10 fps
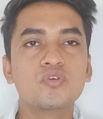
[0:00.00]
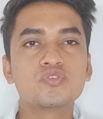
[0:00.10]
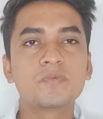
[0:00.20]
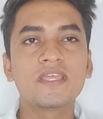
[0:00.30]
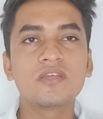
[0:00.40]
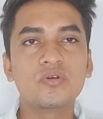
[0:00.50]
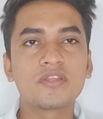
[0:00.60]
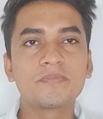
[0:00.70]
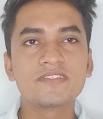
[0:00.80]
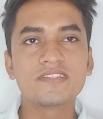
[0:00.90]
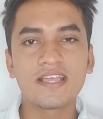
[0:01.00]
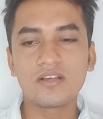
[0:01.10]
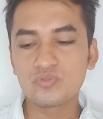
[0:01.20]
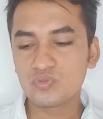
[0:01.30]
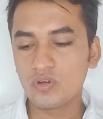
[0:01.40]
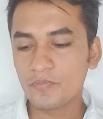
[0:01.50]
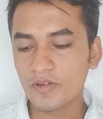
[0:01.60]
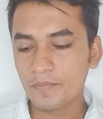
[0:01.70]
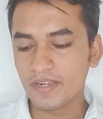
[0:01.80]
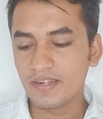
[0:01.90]
उस पर एक ओ जाएगा उसको आप
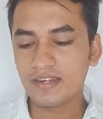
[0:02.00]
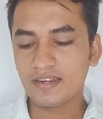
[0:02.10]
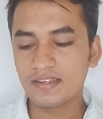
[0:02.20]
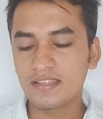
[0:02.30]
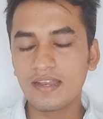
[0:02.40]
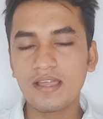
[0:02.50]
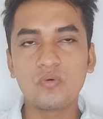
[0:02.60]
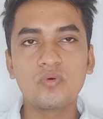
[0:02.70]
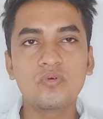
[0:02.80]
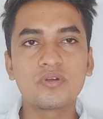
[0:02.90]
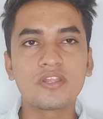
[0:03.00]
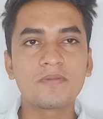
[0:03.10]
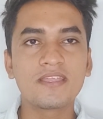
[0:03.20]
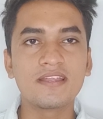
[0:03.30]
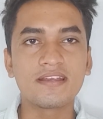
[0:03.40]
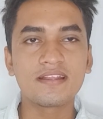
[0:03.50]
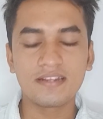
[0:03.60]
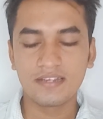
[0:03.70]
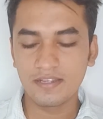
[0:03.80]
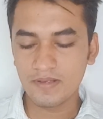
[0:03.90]
वहाँ पे एंटर कर देना है वो ओ एंटर
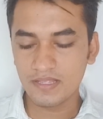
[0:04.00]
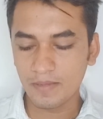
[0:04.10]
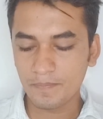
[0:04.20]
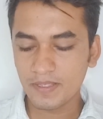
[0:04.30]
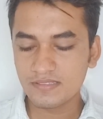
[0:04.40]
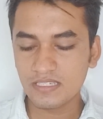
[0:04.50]
करने के बाद यहाँ पे